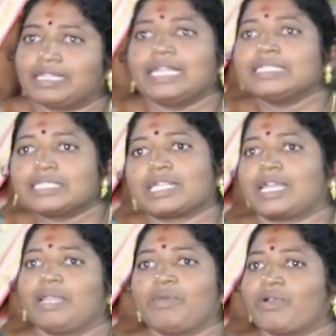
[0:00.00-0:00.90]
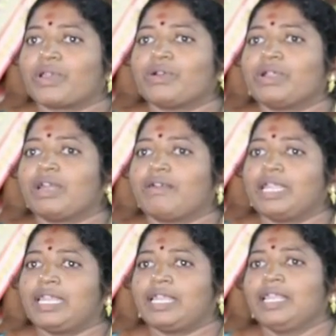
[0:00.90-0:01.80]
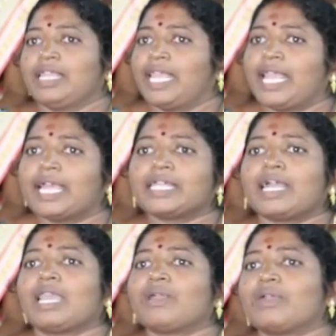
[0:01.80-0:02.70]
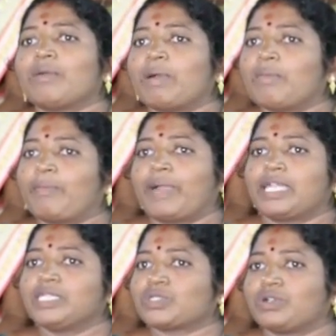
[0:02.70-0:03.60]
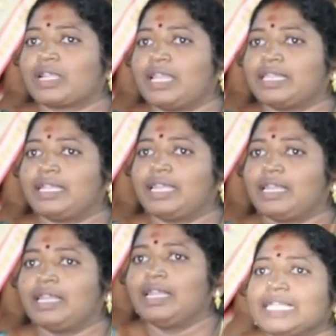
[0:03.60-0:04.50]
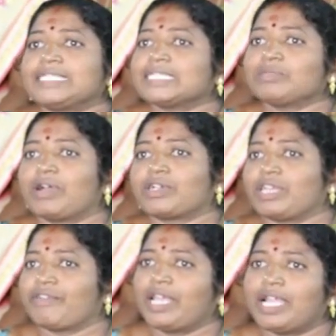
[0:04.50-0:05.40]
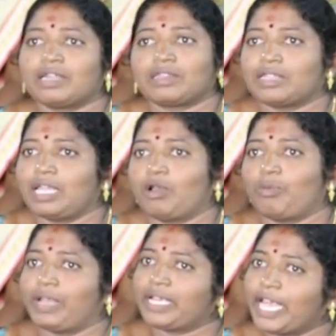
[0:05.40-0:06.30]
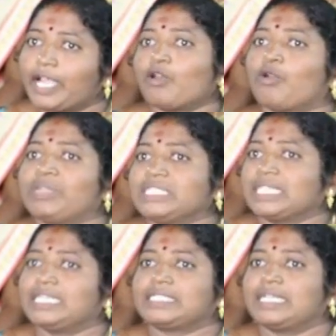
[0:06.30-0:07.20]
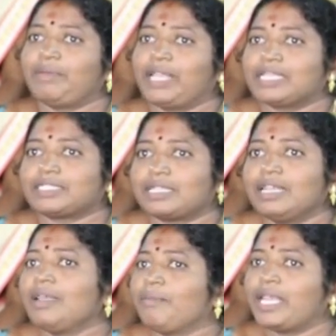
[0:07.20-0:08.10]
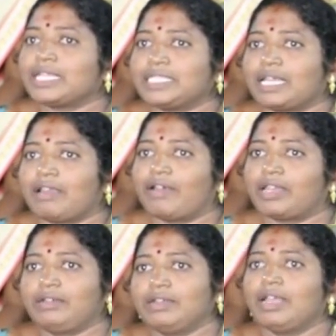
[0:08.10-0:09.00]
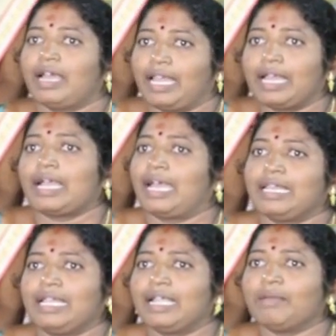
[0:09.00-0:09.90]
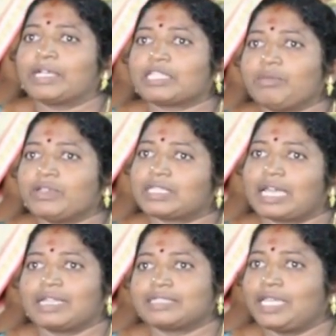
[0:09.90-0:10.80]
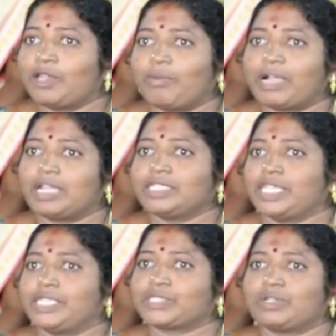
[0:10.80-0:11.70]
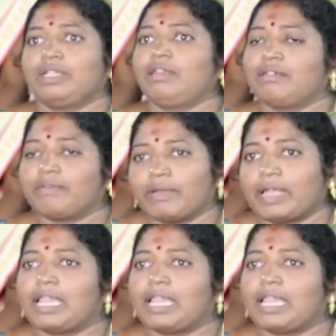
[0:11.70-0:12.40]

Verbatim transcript: తీయించుతారని మేము అనుకున్నామండి ఏ అధికారులు కూడా మమ్మల్ని పట్టించుకోవట్లేదండి దయచేసి మాకు ఇరవై ఏడో తేదీ లోపల గేట్ ఓపెన్ చేయించండి బిహెచ్ బిహెచ్ఎల్ వారు అలా కానియాడలు మాత్రం మేము తల శిరోమండలం చేయించుకొని మేము